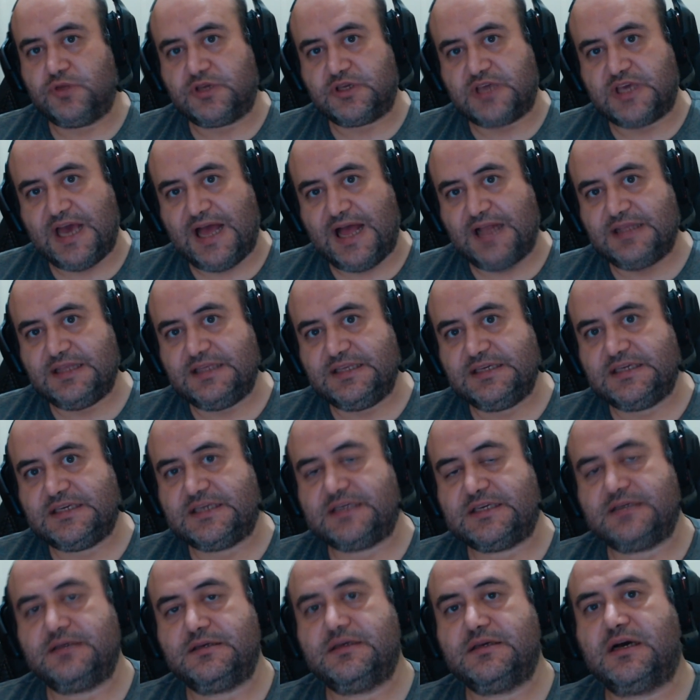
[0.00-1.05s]

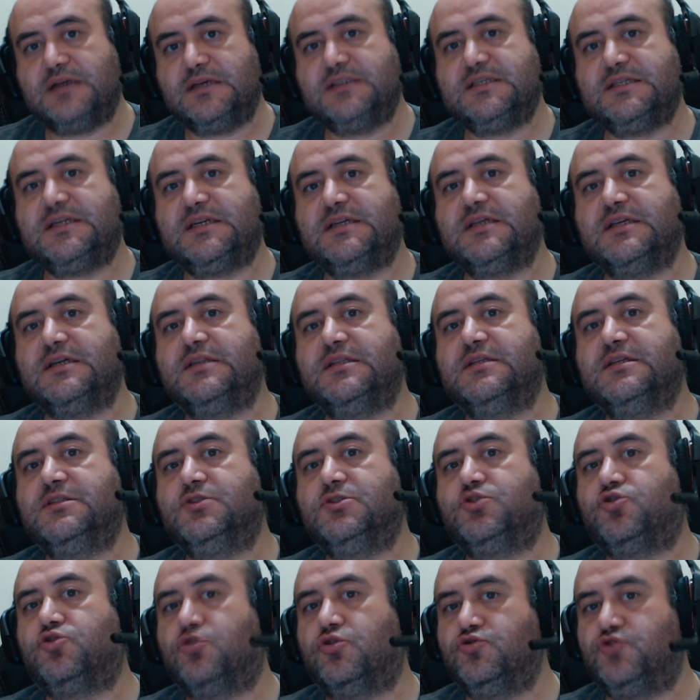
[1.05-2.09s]
Geldik Haziran ayının
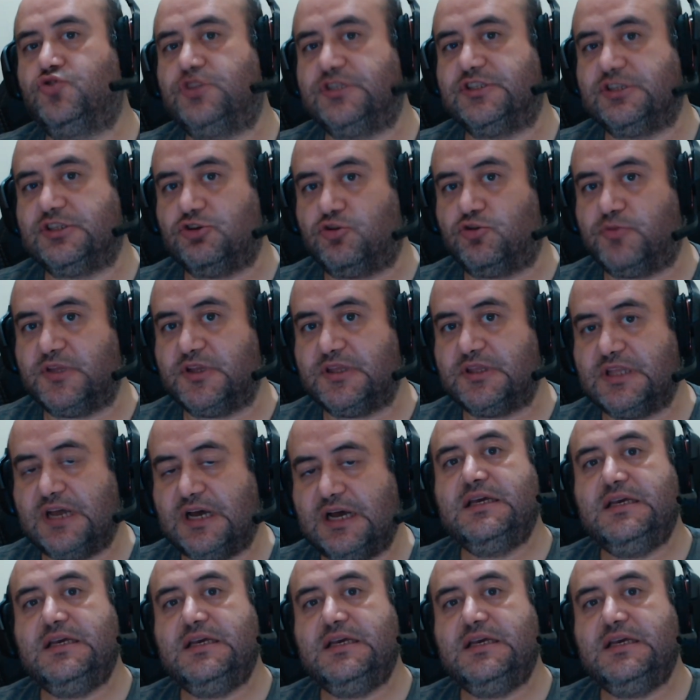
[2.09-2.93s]
son çizgi romanına.